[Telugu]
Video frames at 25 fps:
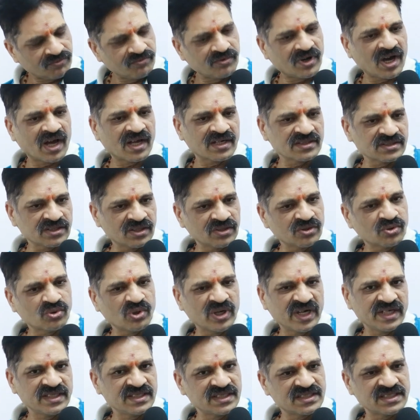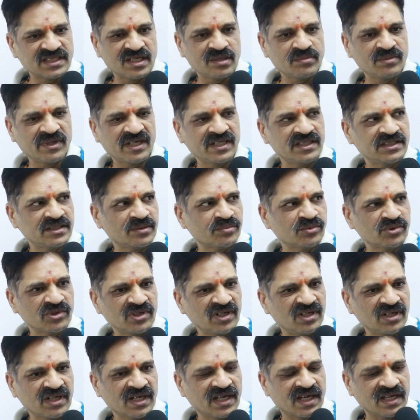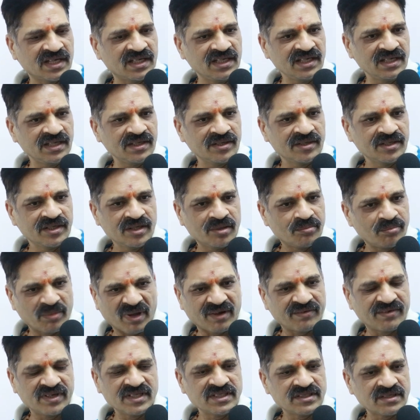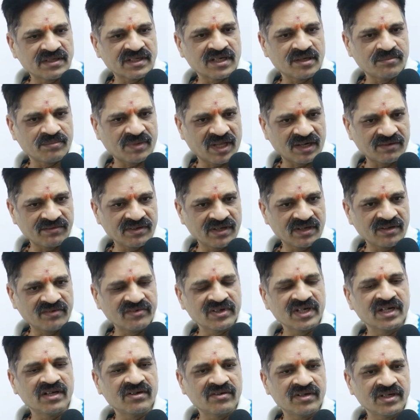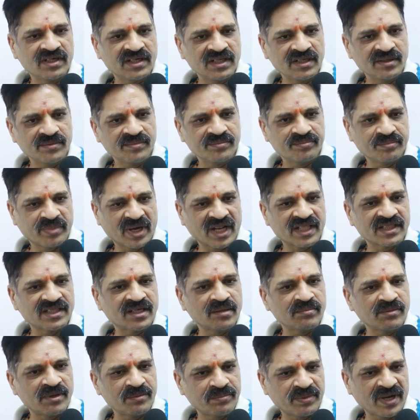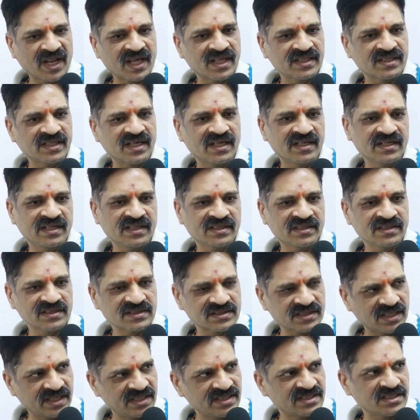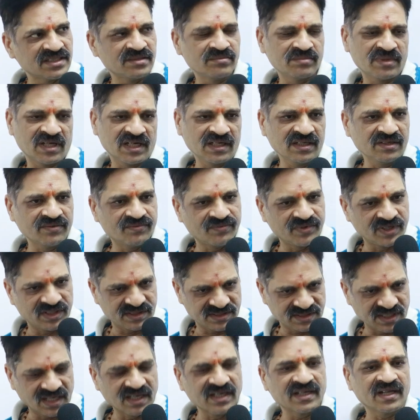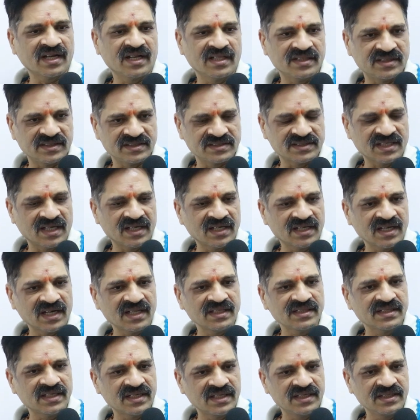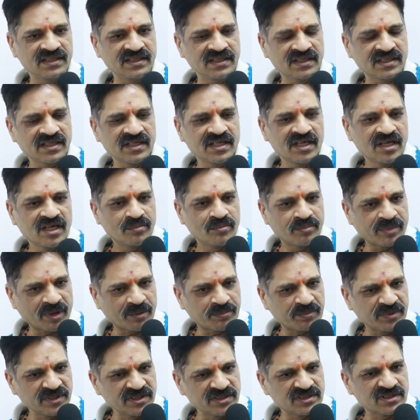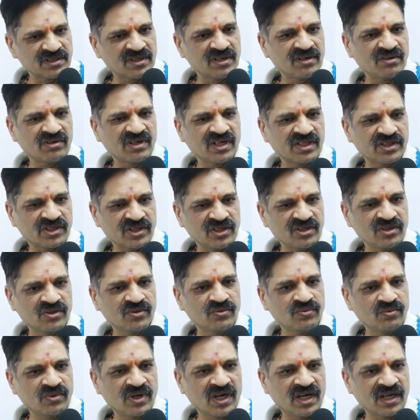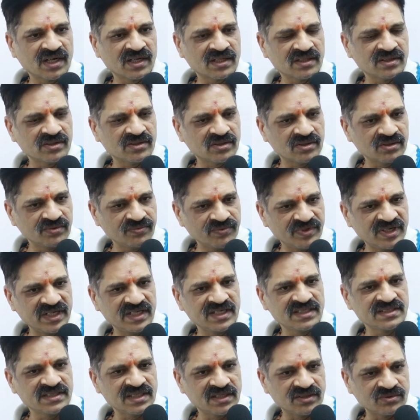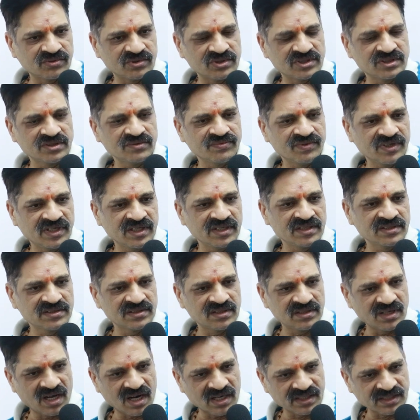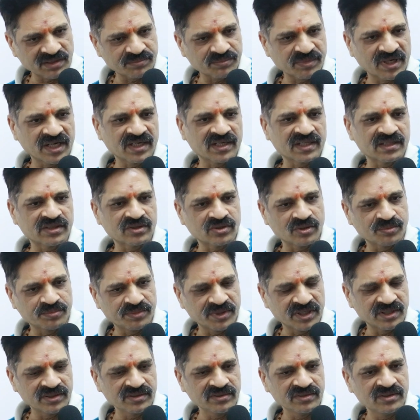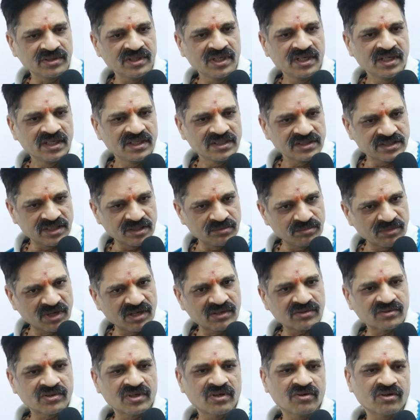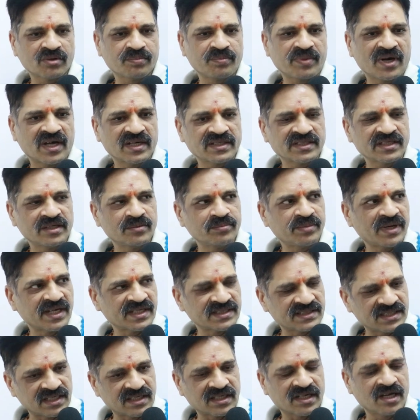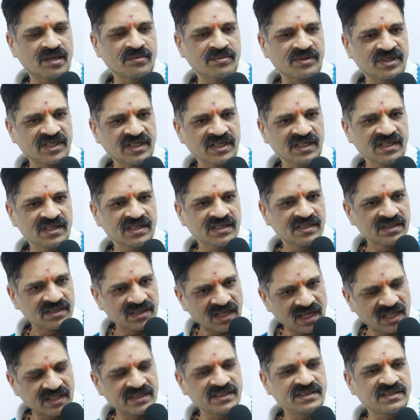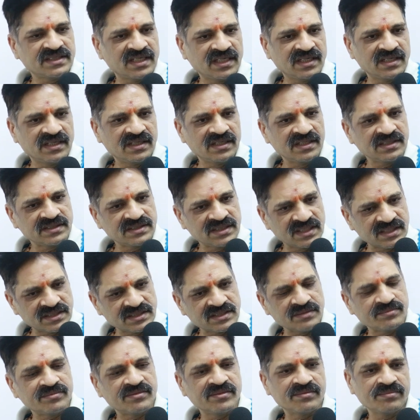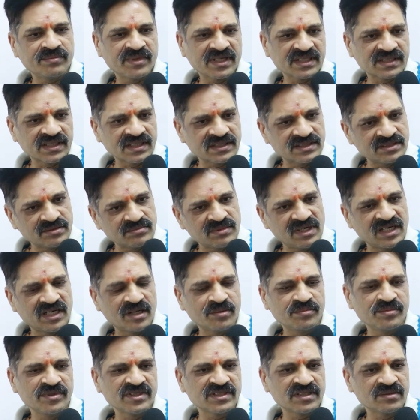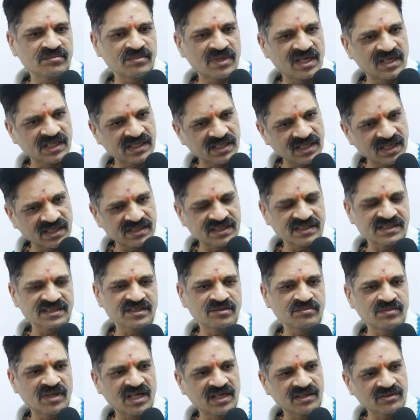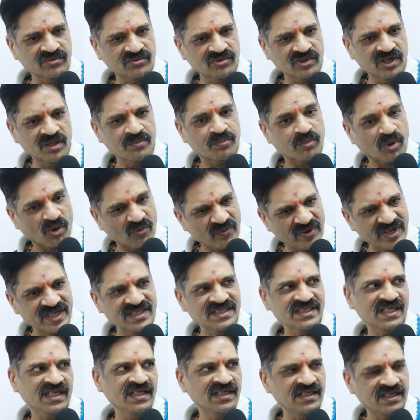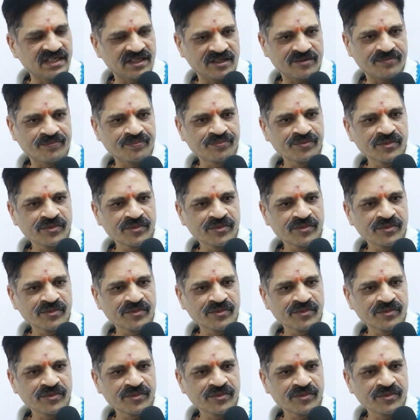వారసుడు కూడా అడ్జస్ట్ చేయమని చెప్తున్నాం కానీ మనం ఏం చేయట్లేదు మనం ఏమంటున్నాం అంటే ప్రథమ ప్రాధాన్యత స్ట్రైట్ సినిమాలకు ఇవ్వండి సంక్రాంతి సంక్రాంతి అనేది ప్రపంచంలో ఉన్న తెలుగు వారందరూ విలేజ్లకు వచ్చి విలేజ్లో ఆటపాటలతో పాటు సినిమా కూడా ఒక పార్ట్ అండ్ పార్సల్ కాబట్టి అది చేయండి చేసి మిగతా సినిమాలు డబ్బింగ్ సినిమాలకి అదర్ సినిమాలకు కూడా ప్రొవైడ్ చేయండి